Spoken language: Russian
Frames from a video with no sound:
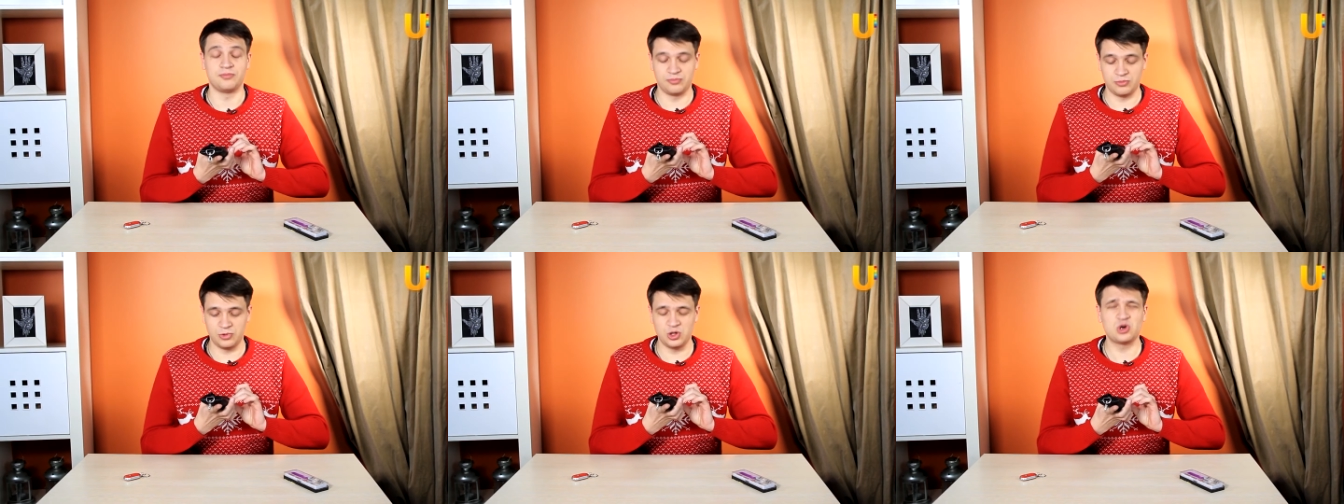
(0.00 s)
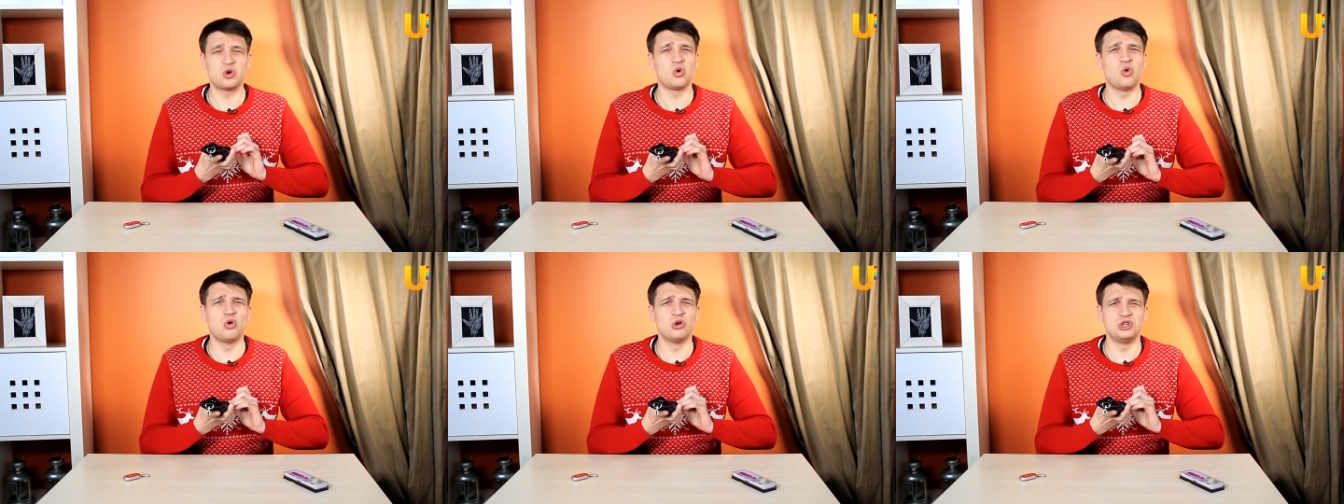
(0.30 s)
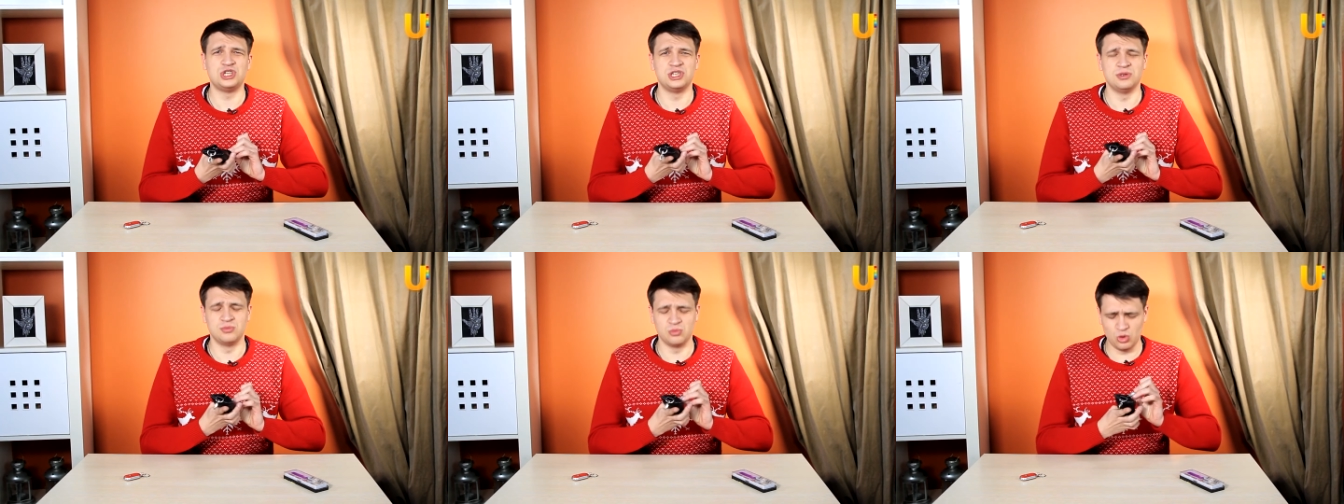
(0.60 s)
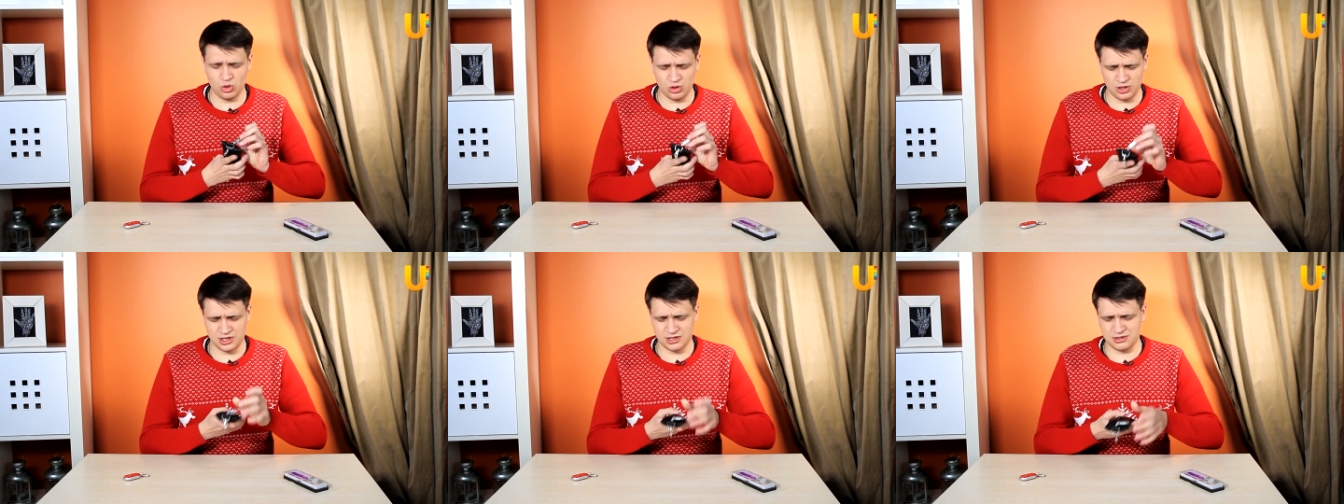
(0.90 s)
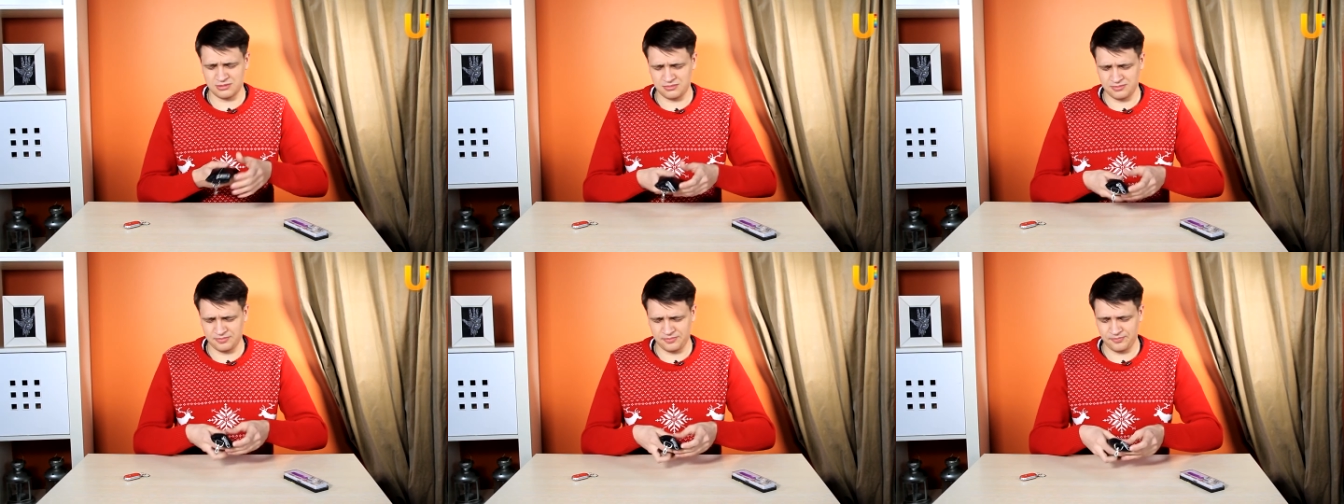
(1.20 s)
Их очень много.
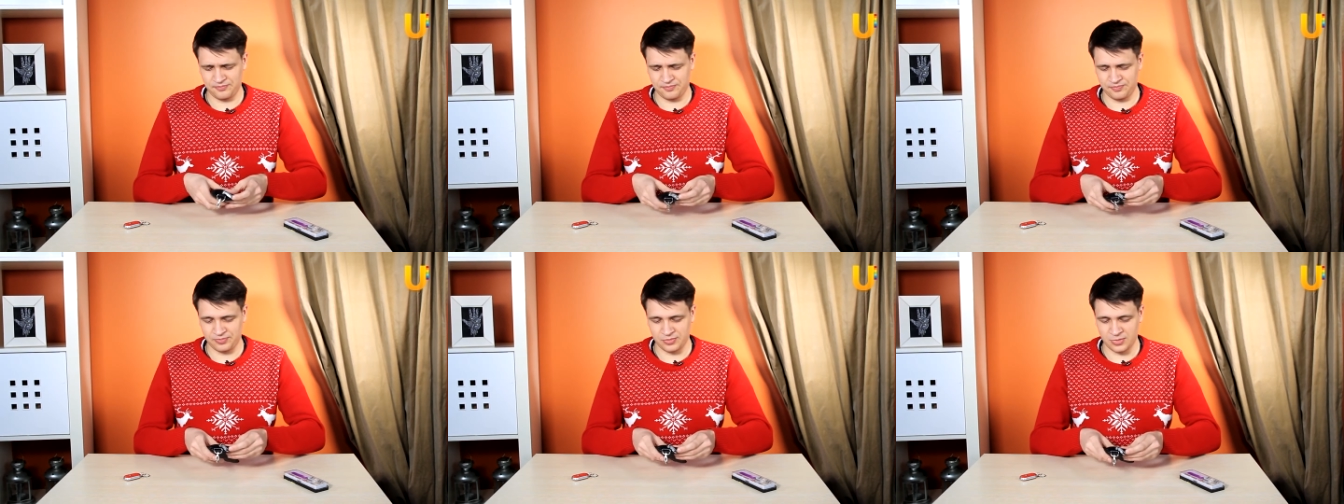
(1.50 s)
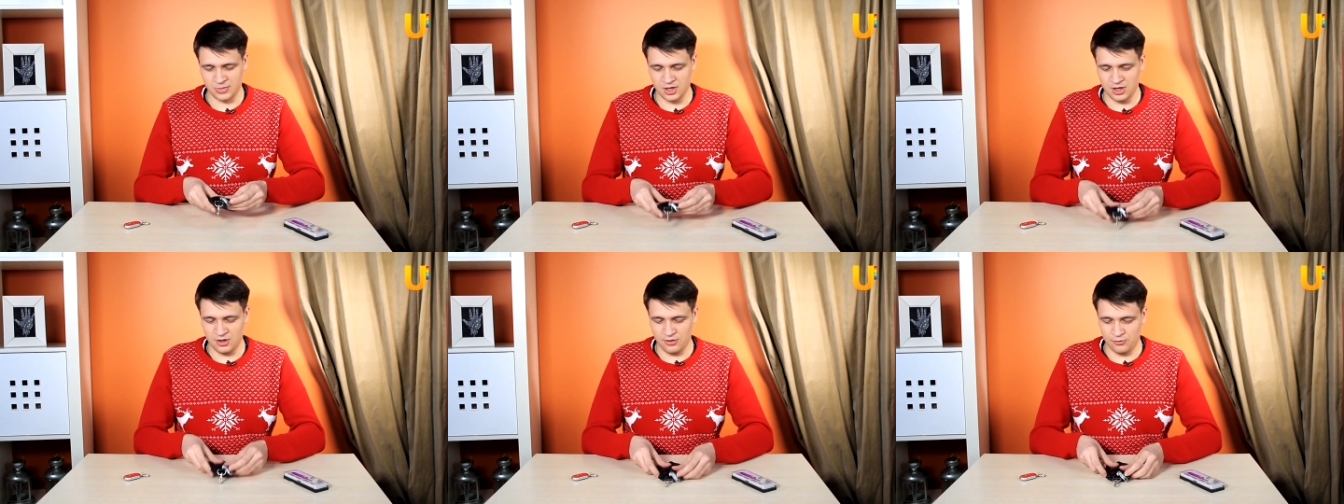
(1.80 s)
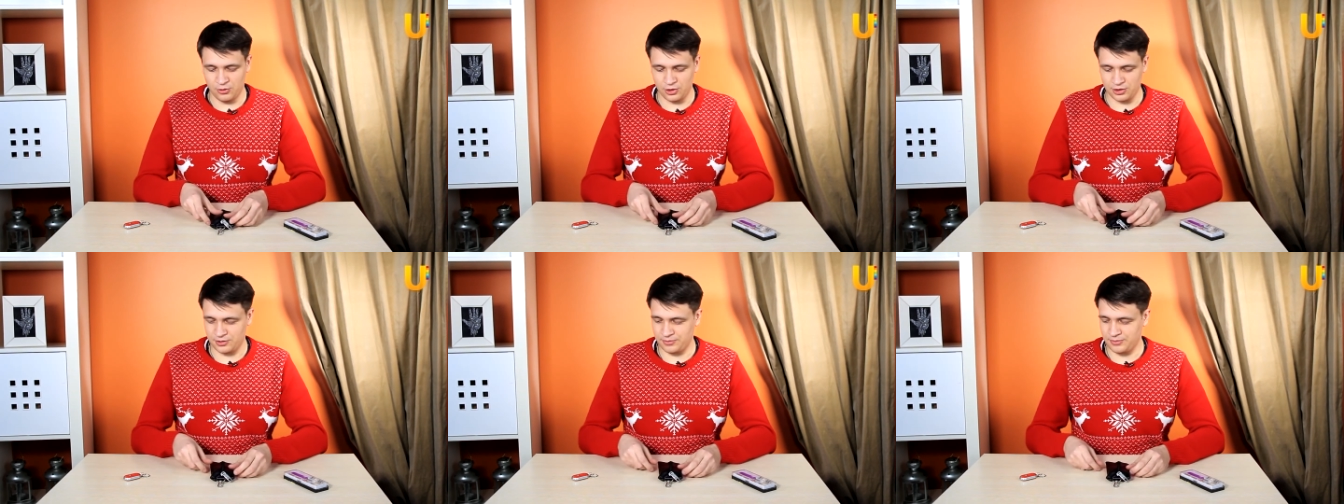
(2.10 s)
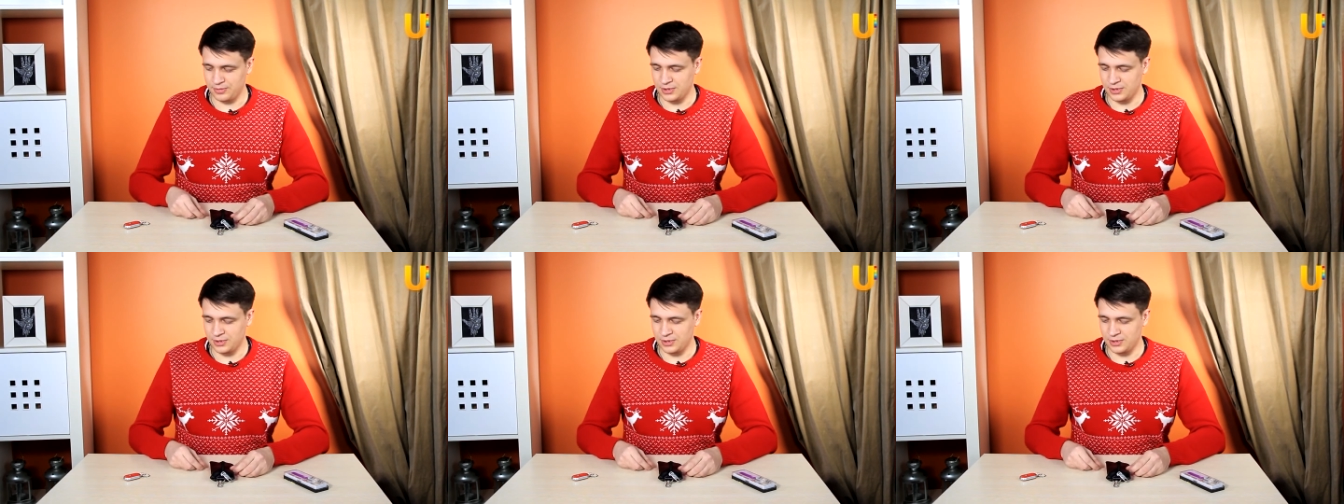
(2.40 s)
Вот.